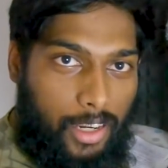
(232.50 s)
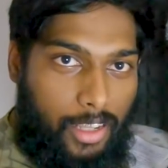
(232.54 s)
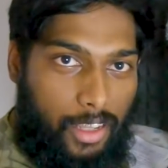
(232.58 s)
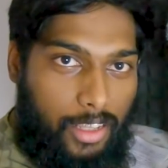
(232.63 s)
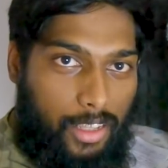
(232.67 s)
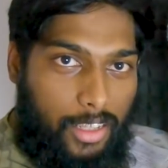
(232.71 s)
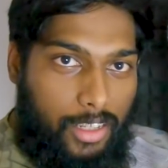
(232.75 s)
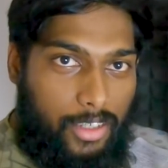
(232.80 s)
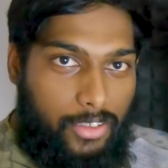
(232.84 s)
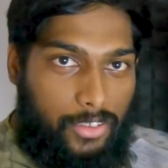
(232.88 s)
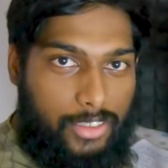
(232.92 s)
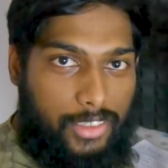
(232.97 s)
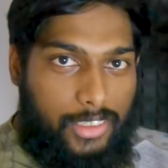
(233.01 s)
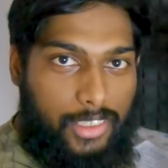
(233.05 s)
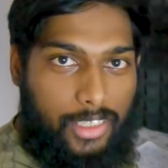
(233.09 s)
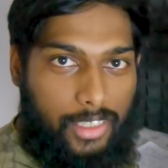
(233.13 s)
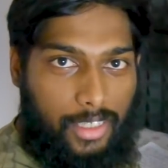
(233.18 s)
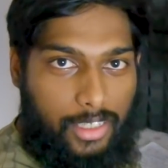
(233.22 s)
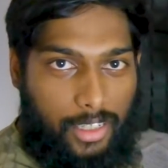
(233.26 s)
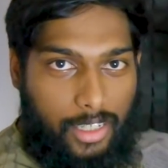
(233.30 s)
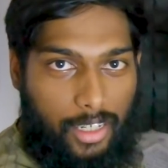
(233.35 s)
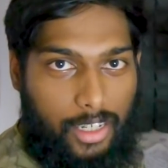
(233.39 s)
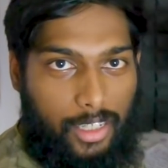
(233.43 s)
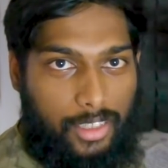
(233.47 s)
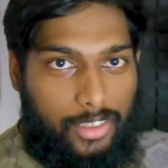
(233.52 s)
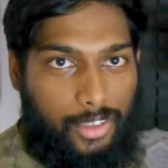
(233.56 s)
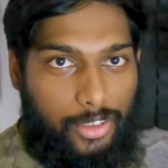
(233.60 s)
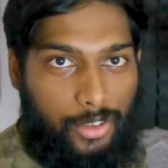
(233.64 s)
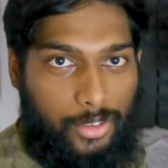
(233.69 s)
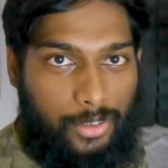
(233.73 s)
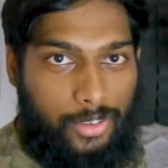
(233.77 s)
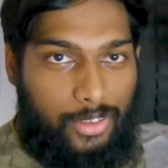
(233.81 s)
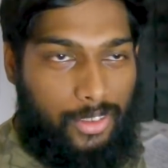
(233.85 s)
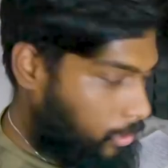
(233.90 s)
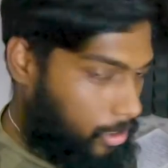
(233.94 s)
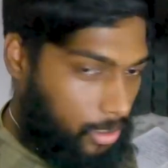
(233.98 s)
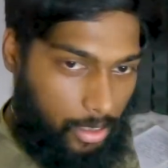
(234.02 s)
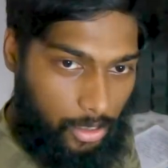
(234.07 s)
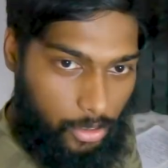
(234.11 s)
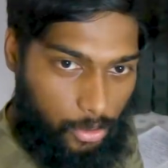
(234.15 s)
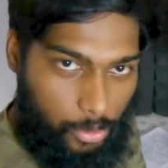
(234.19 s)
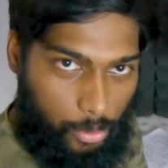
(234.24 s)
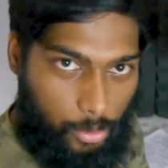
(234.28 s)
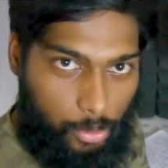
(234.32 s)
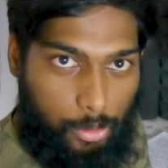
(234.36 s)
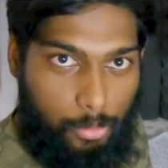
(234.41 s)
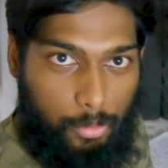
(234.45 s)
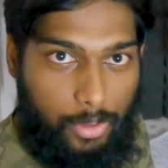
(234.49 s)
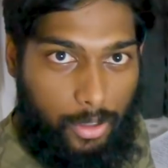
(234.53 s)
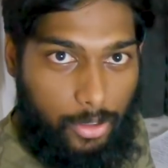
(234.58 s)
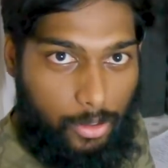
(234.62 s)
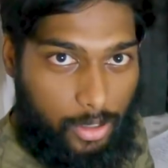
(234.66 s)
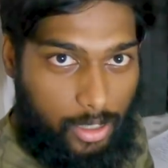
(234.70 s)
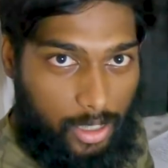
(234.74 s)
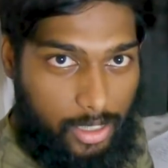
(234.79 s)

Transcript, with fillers: மேலே தான் நான் வச்சுருக்கேன் எல்லாத்தையும் என்னோடய ரூமில்